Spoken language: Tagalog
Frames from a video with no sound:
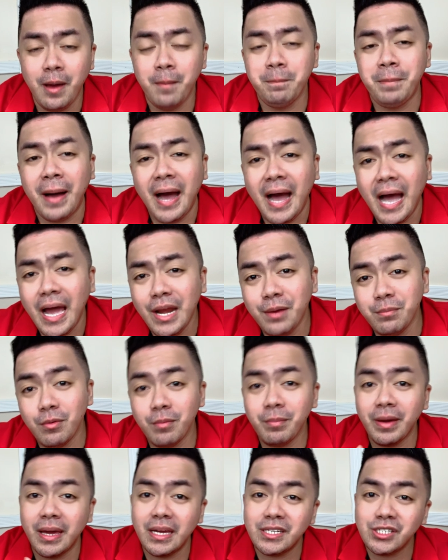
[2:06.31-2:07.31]
Paano mo
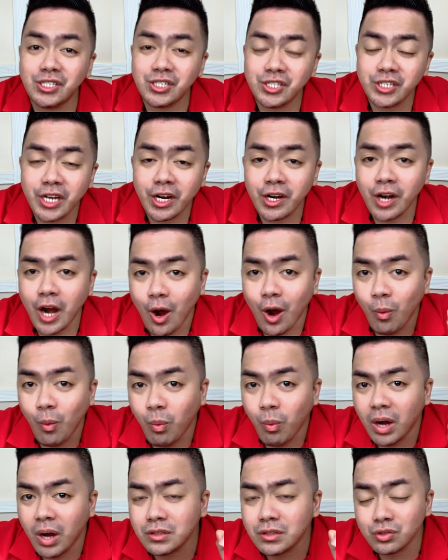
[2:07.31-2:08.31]
maisishare ang
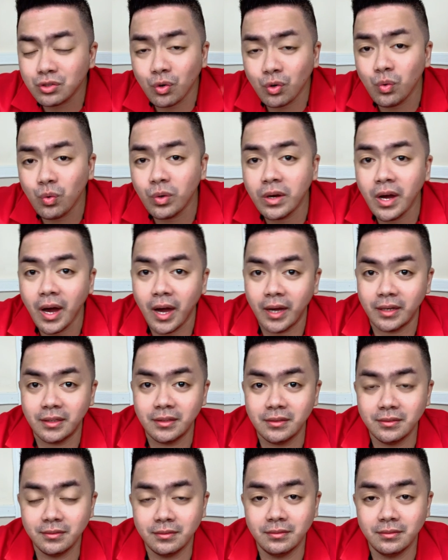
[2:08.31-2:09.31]
one true God,
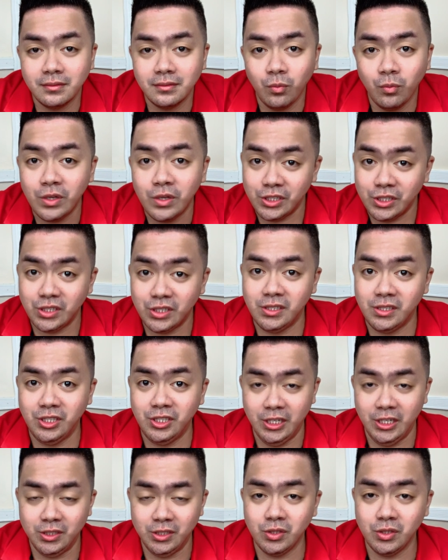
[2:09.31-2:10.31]
which is
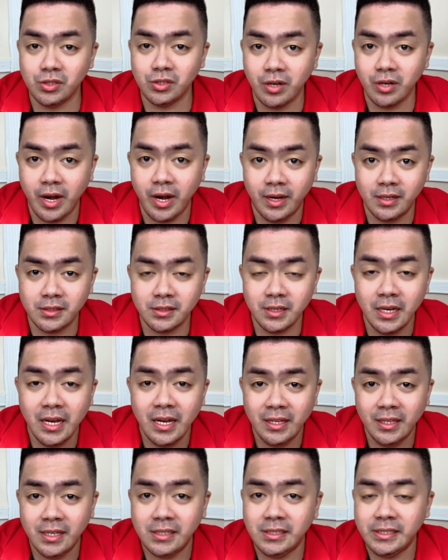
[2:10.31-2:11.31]
Jesus Christ,
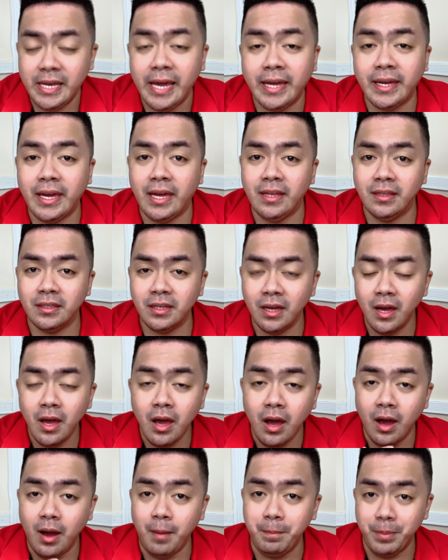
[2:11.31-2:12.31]
the second
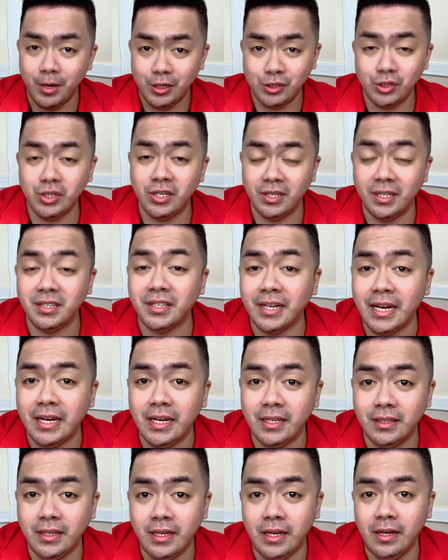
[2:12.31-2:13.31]
uh, person in the
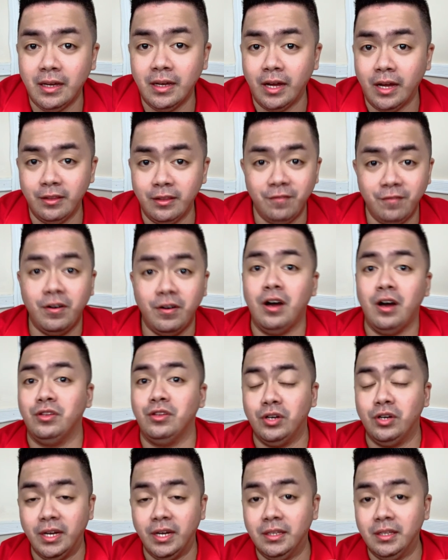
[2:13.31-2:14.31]
Trinity, God the Father,
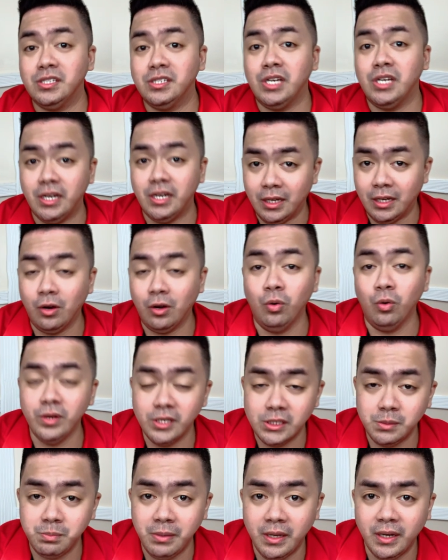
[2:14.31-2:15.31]
God the Son, and the Holy
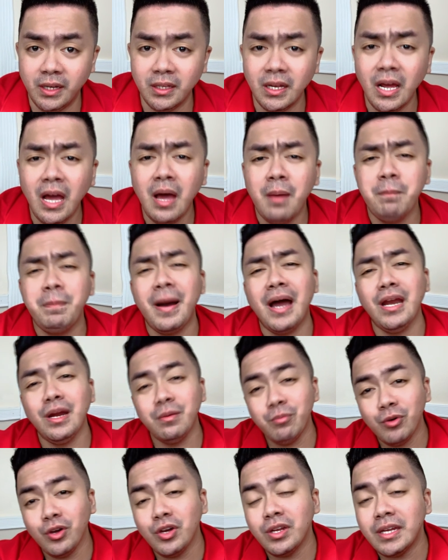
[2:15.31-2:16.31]
Spirit? Paano
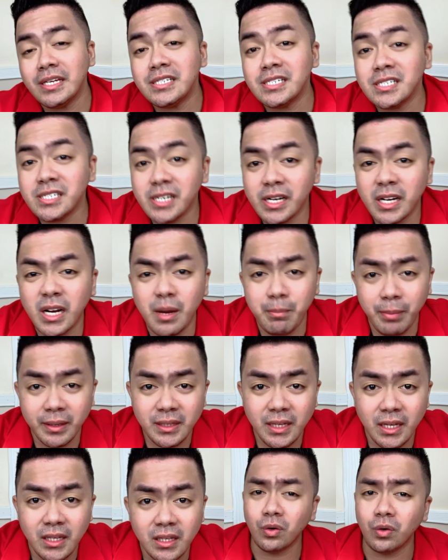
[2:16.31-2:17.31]
mo yun isishare,
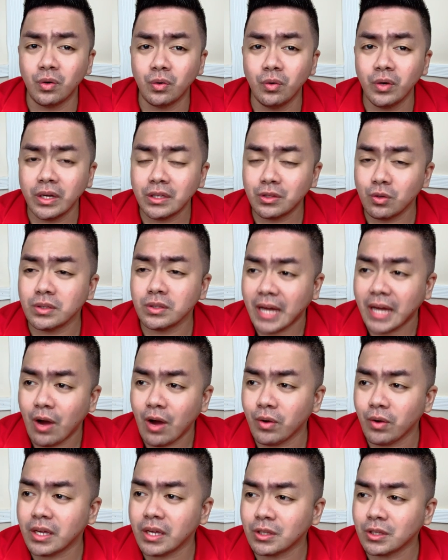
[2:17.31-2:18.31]
kapatid, kung itong
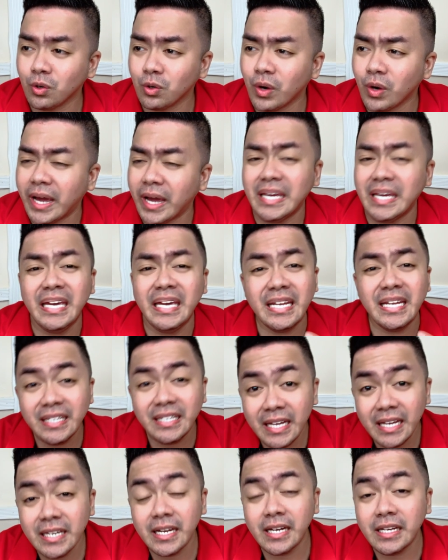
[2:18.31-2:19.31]
taong ito ay
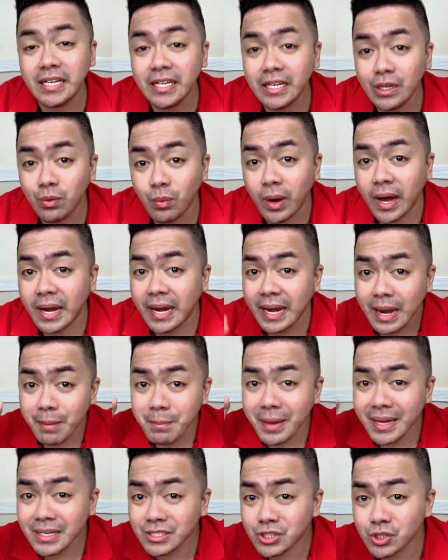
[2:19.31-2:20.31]
hindi naniniwala na
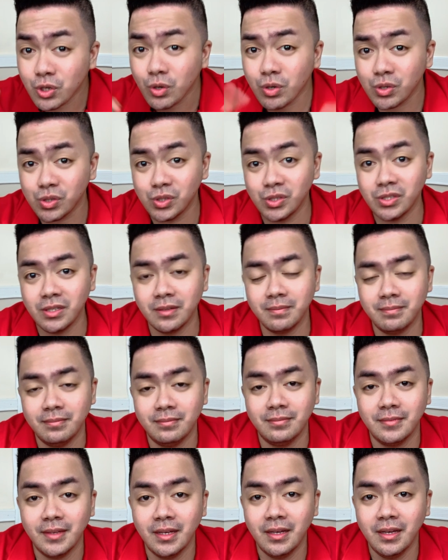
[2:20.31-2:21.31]
may Diyos?
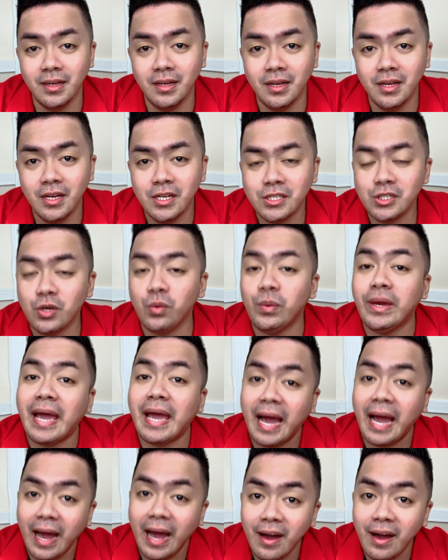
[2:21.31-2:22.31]
So we
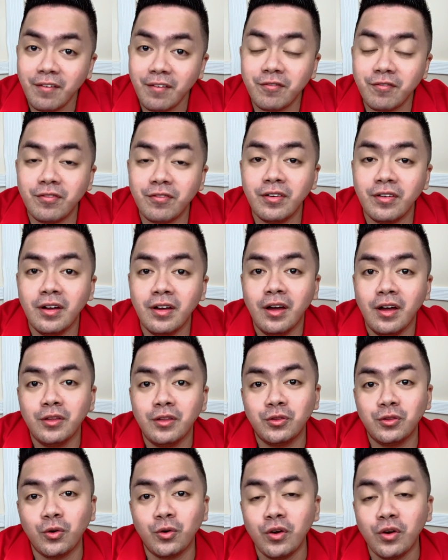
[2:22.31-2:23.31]
have
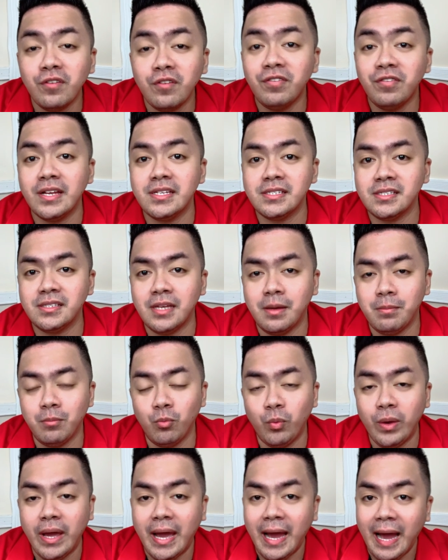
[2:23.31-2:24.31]
to convince them,
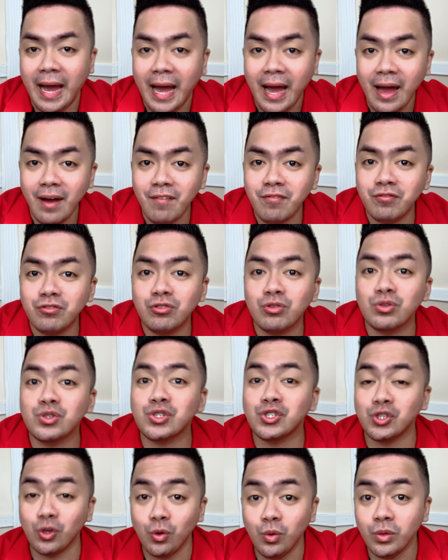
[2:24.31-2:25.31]
we have to
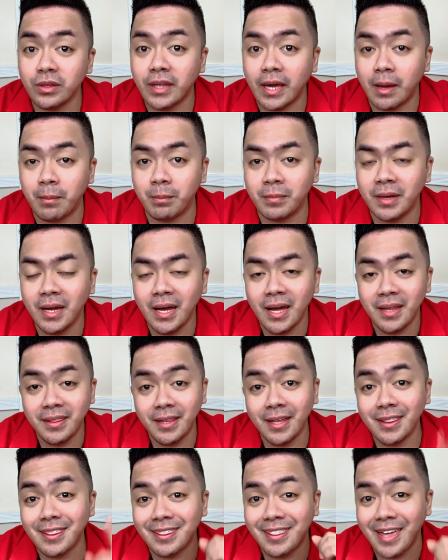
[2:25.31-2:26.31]
show them
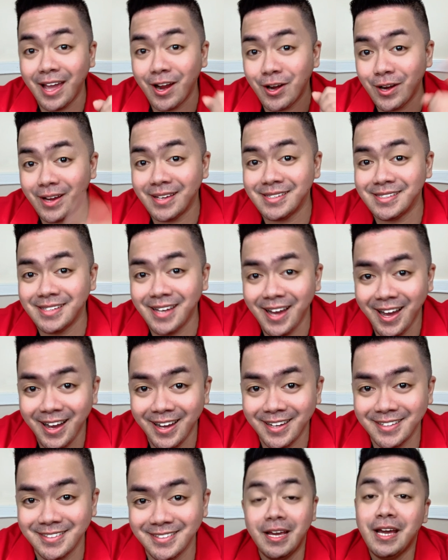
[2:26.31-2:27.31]
that there is God.
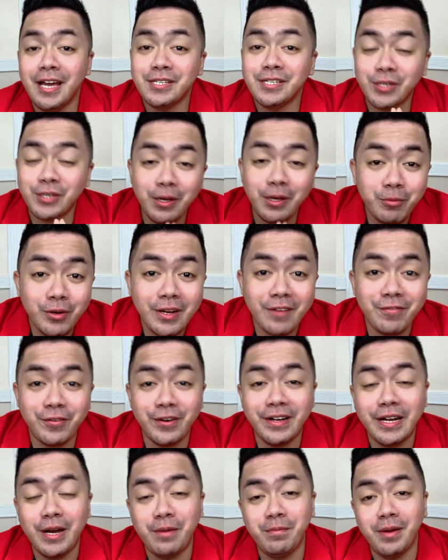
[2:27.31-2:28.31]
So yun muna for
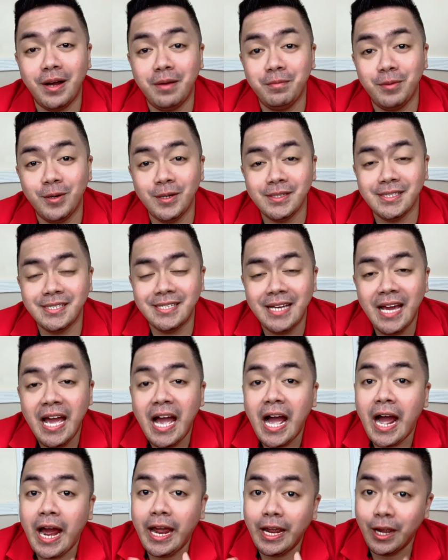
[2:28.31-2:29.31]
now mga boss.
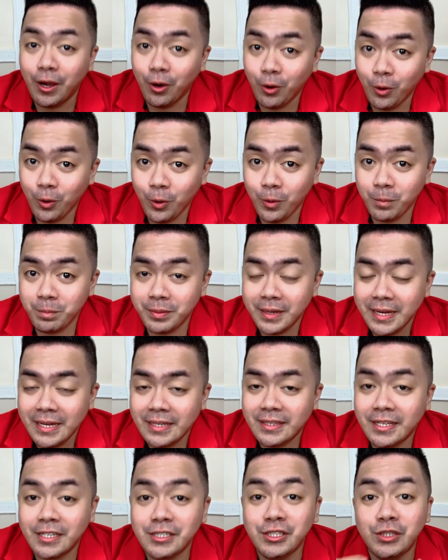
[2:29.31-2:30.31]
I hope
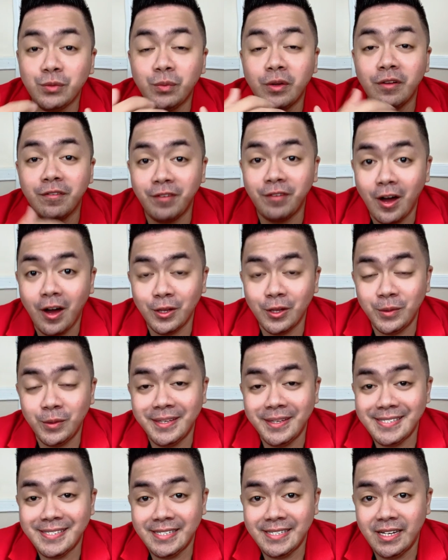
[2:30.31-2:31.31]
that you will follow this
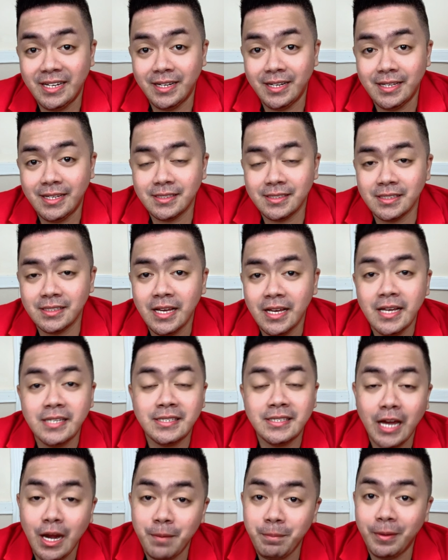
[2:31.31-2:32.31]
series.
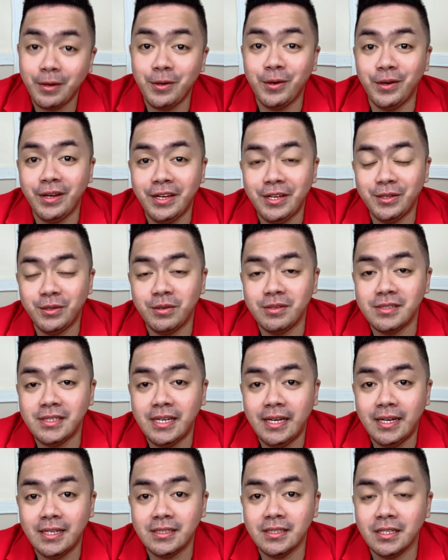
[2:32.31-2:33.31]
Sana panoorin niyo tong
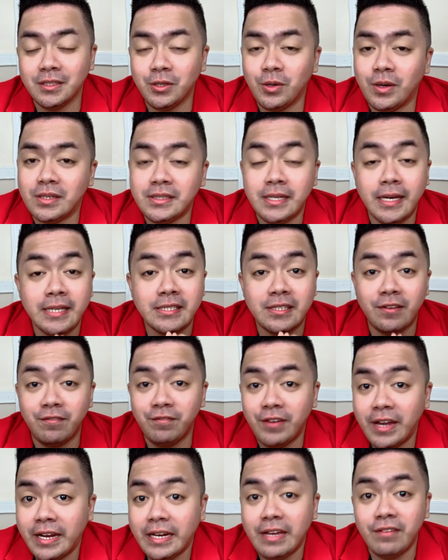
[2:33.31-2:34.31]
series na to kasi it's a
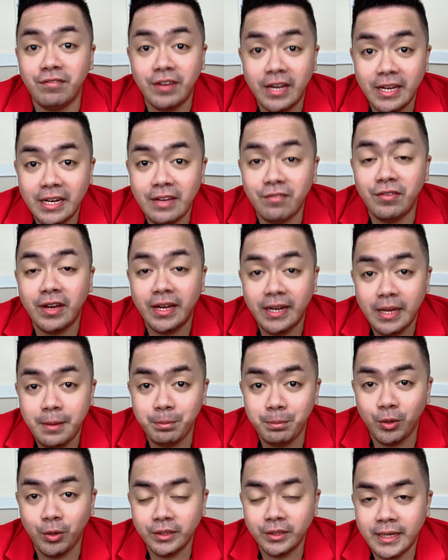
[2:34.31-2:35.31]
very, very, very
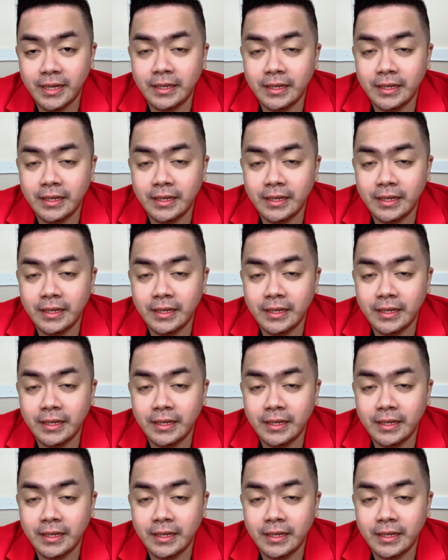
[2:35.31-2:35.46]
important.